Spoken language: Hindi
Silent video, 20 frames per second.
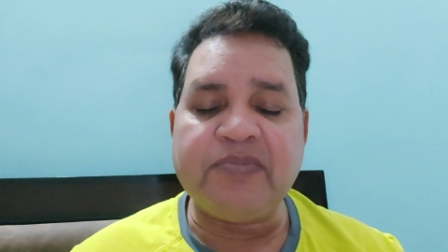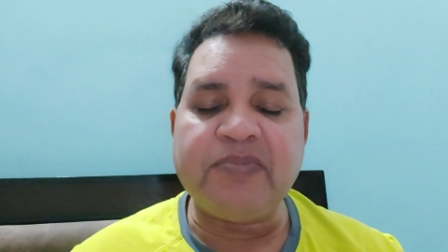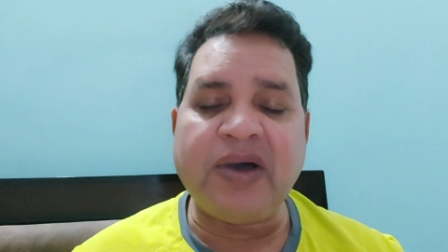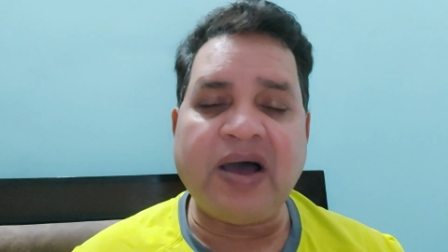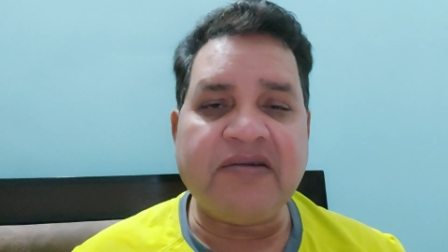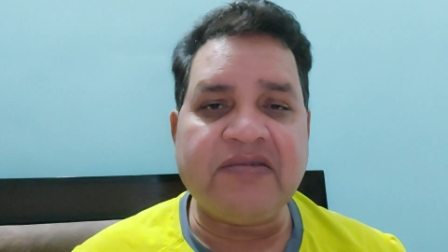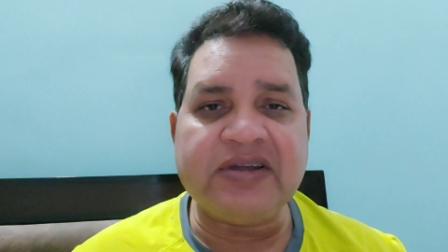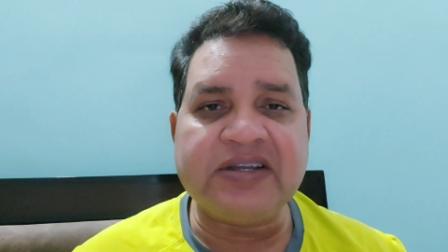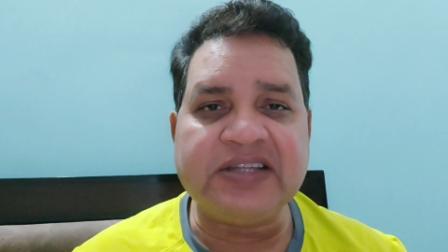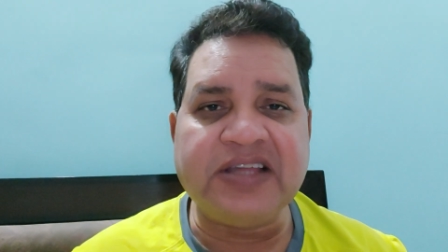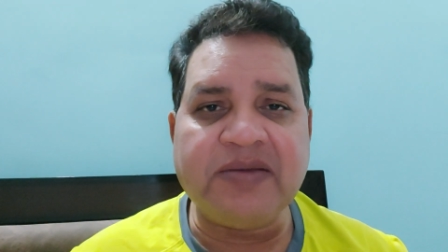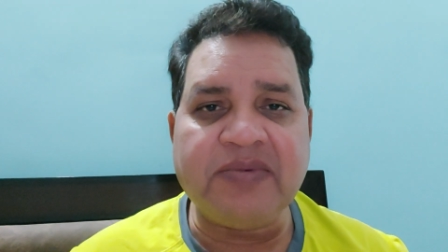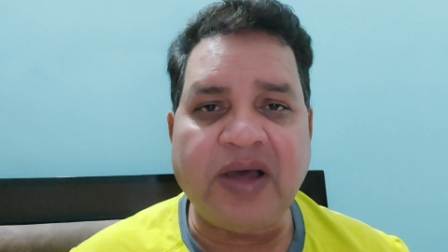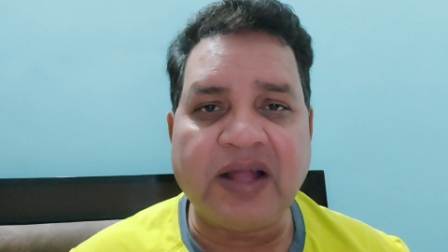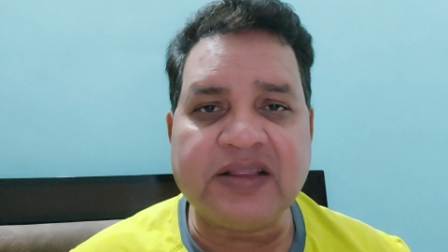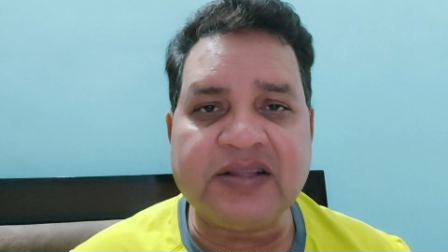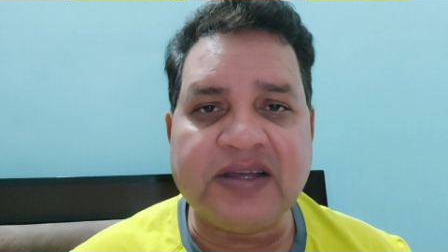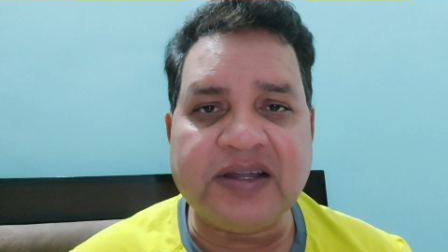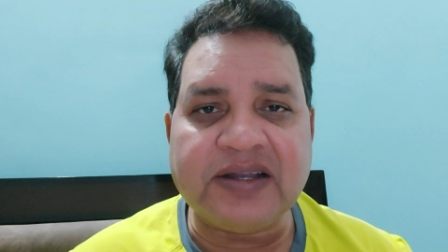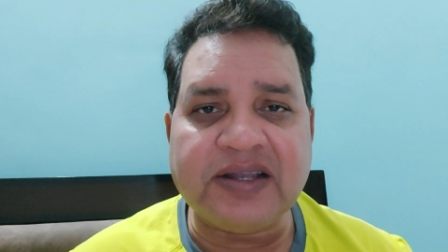पावर की
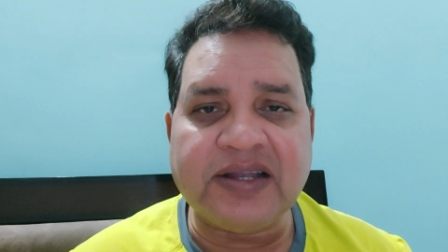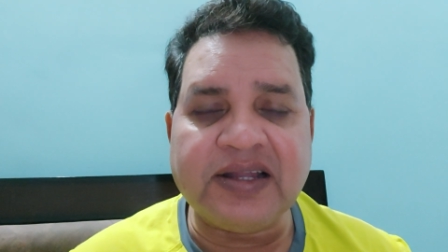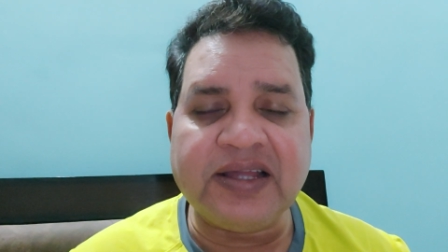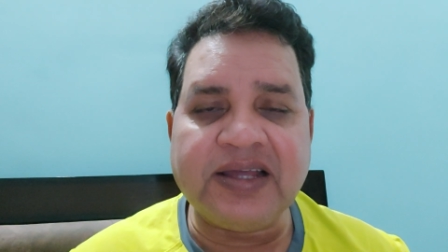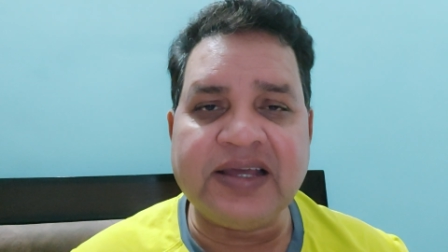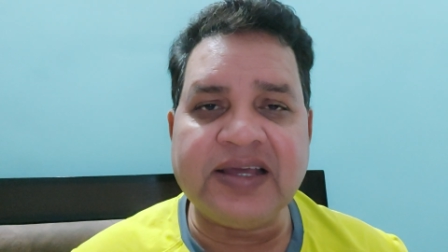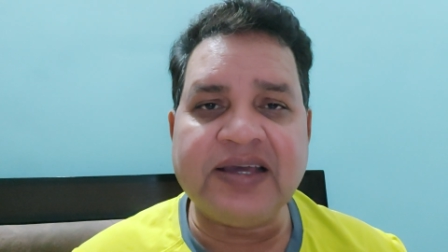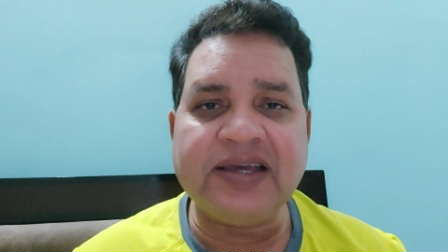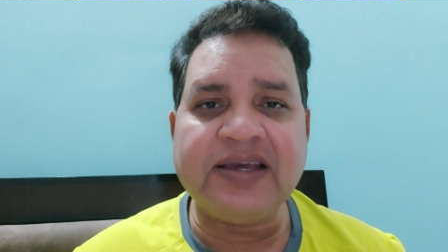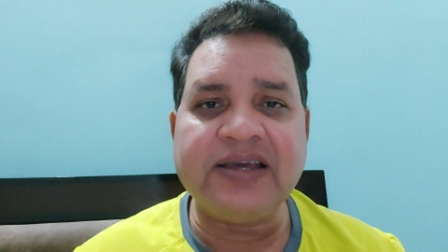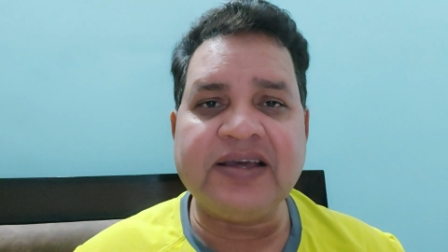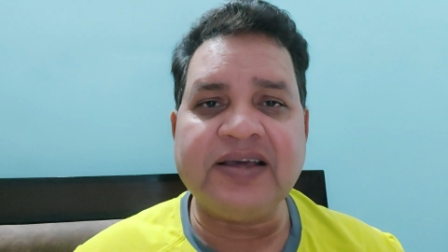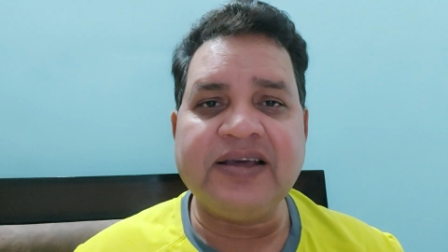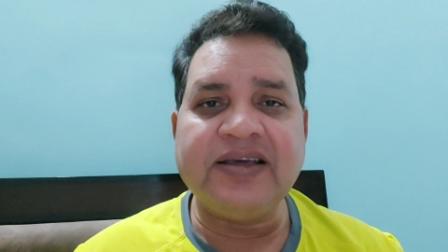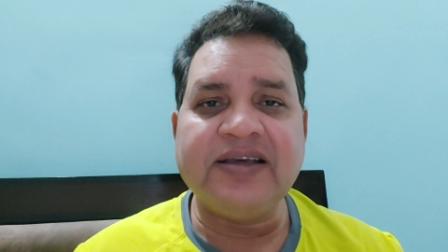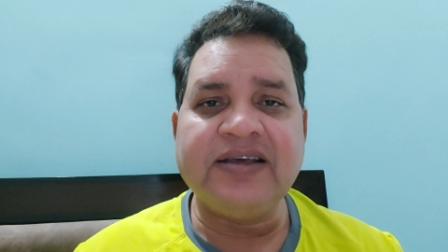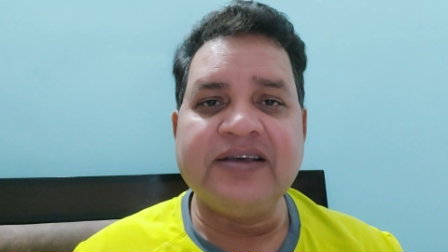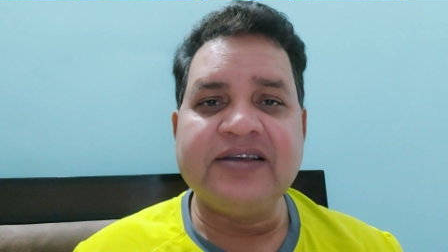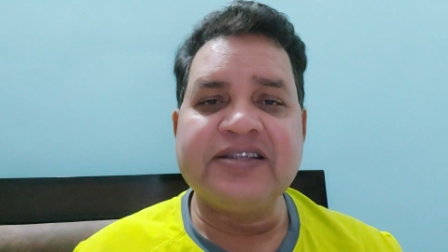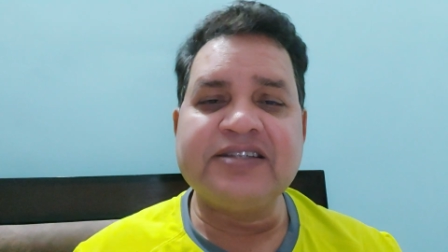बात कर रहे हैं
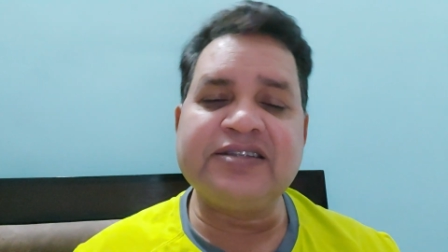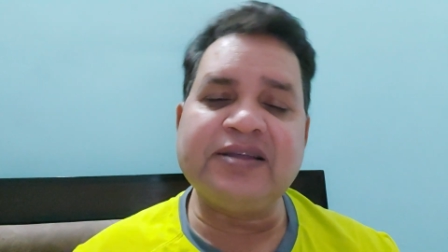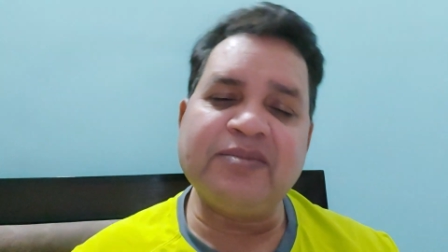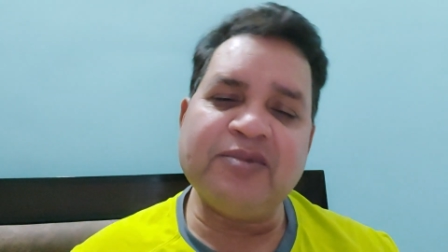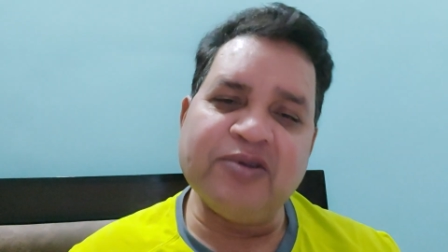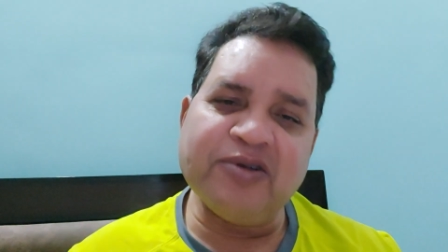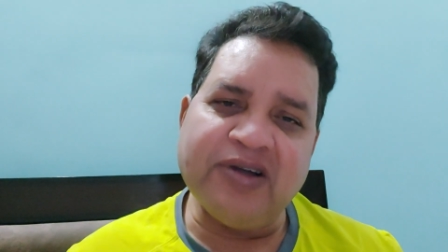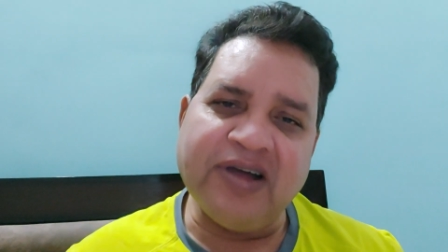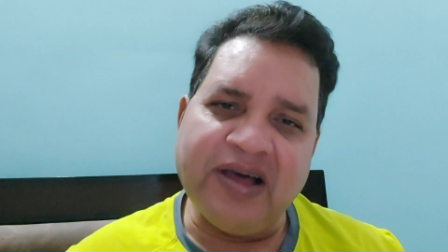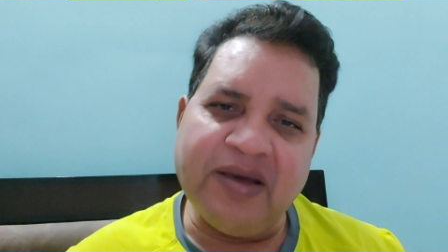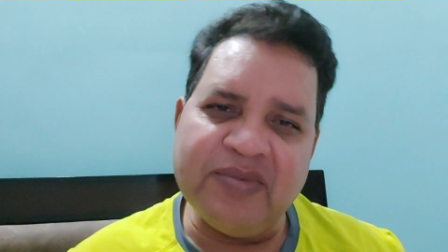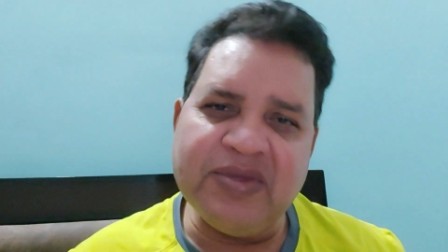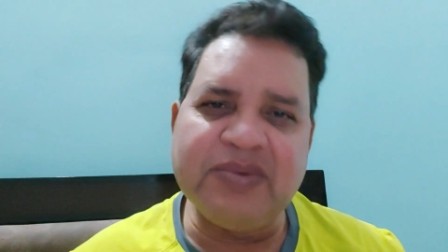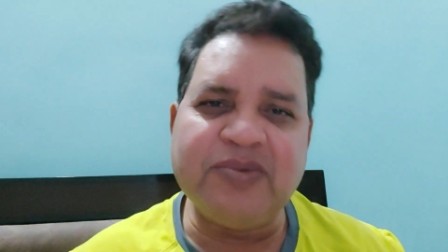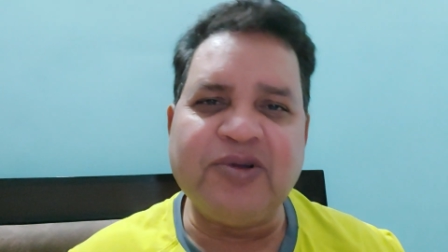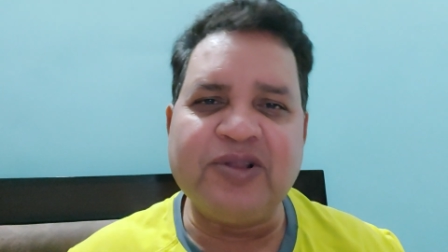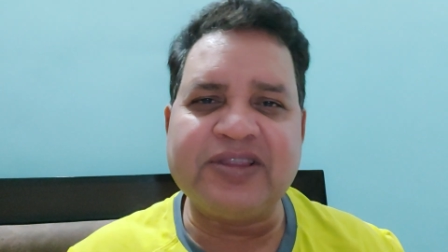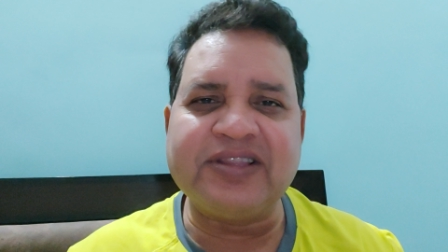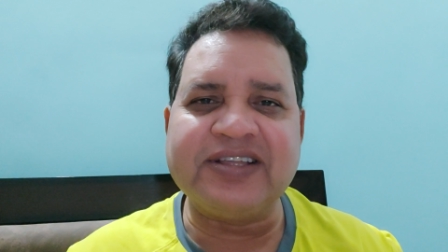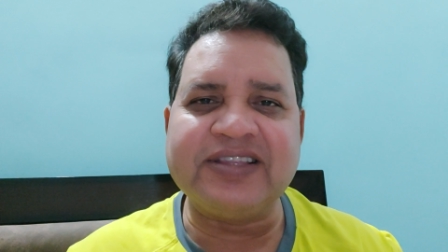सब लोग हम ही
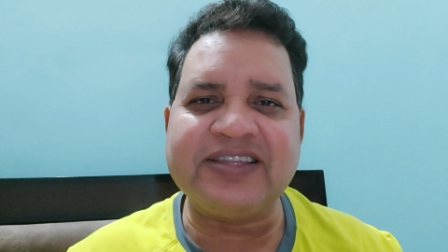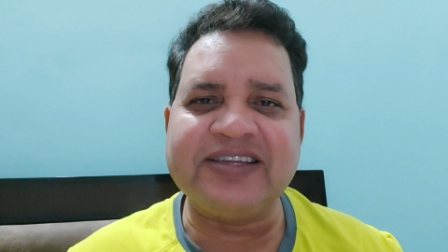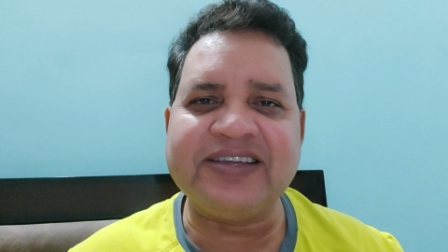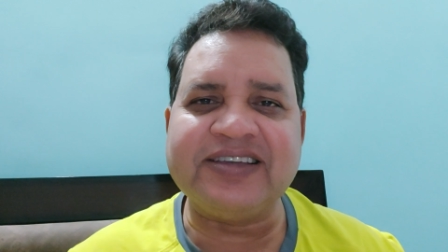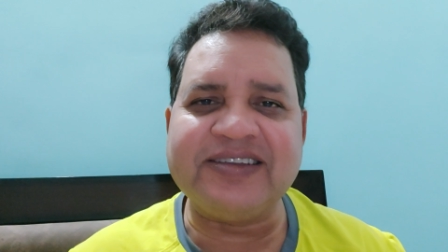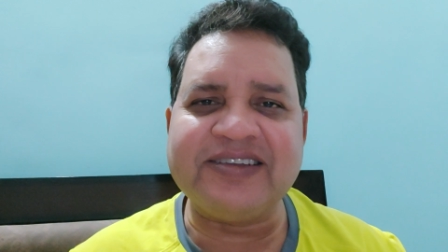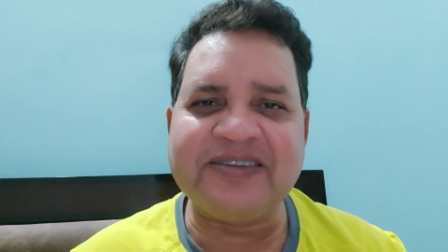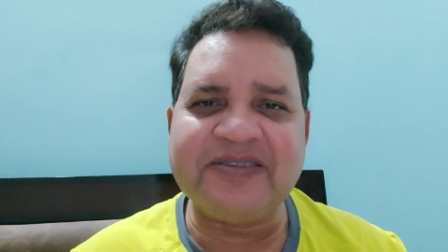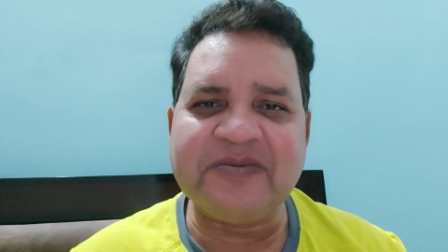बोलते थे